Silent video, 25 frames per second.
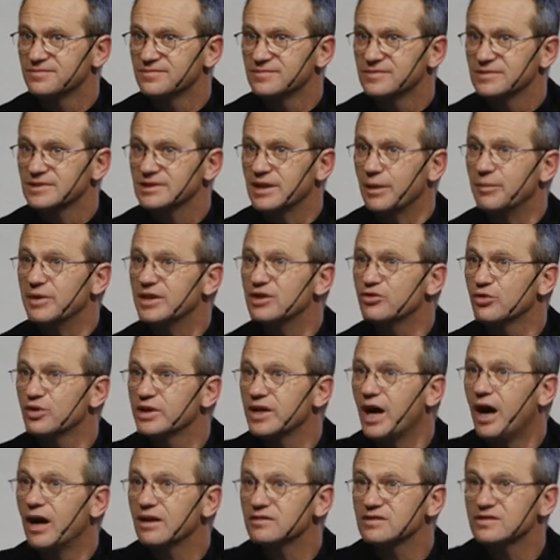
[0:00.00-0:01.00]
damit du
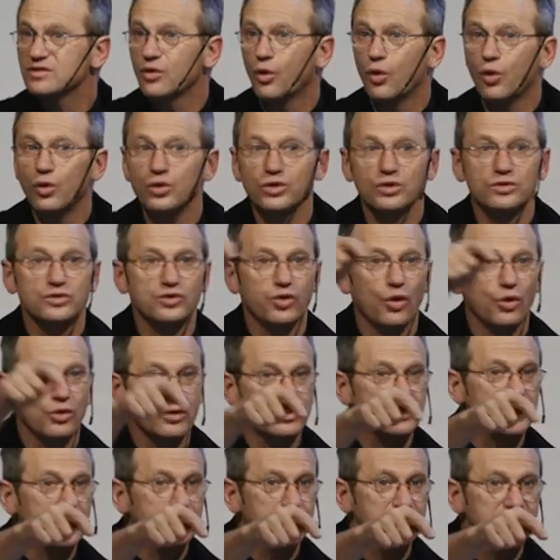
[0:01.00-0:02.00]
ja Sohn und
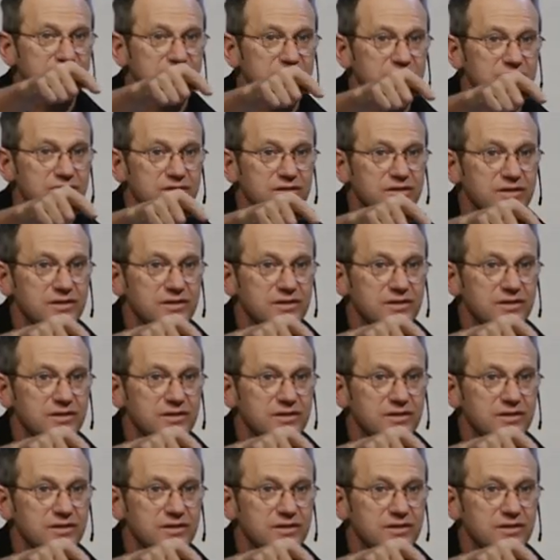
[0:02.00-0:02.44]
Tochter bist